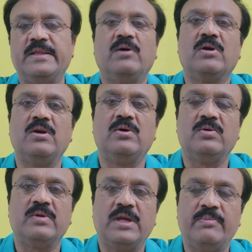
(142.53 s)
అదే ఓవర్లో
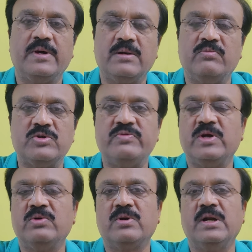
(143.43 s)
కీపర్
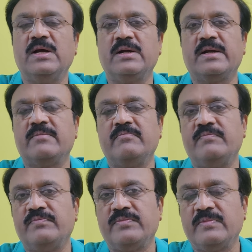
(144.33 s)
ముష్ఫీకూర్ కూడా
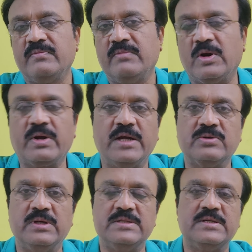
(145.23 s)
మరో
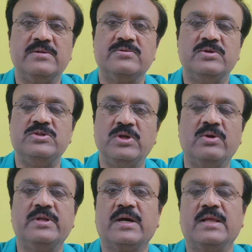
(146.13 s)
క్యాచ్ వదిలేశాడు సో
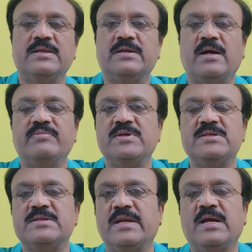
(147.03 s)
జీరో దగ్గర అతను డ్రాప్
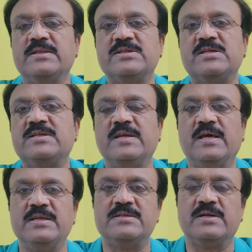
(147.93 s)
చేసేసరికి అతను సిక్స్టీ
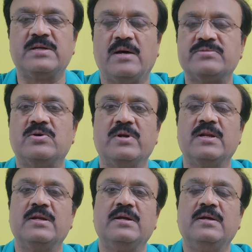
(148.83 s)
నైన్ చేశాడు టాప్
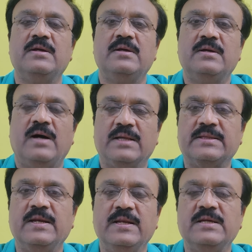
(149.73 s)
స్కోరర్
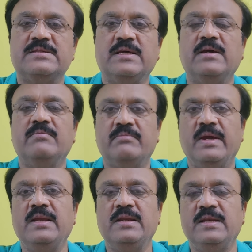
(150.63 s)
అతని ఇన్నింగ్సే
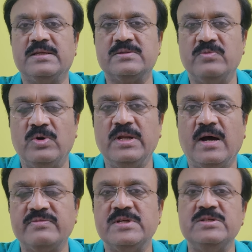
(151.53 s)
మెయిన్ ఇన్నింగ్స్ ఓన్లీ
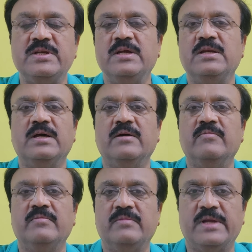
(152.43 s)
హాఫ్ సెంచరీ ఇన్
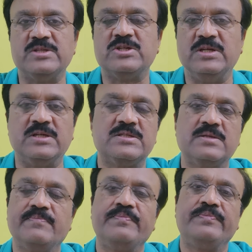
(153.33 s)
డచ్ ఇన్నింగ్స్